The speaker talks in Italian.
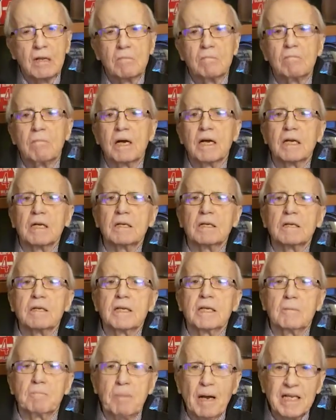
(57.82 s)
Ma
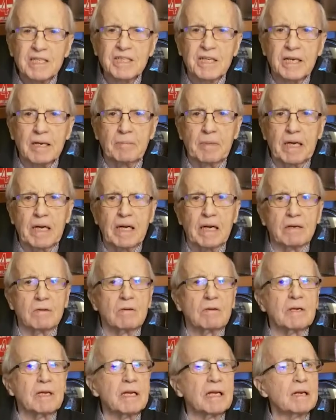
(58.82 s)
il Basket a
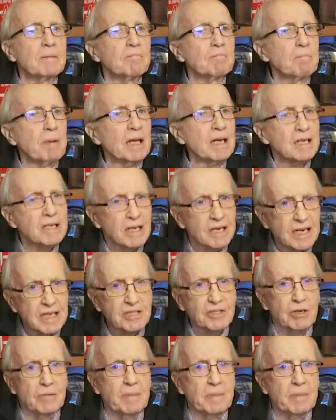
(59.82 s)
Milano e il pallacanestro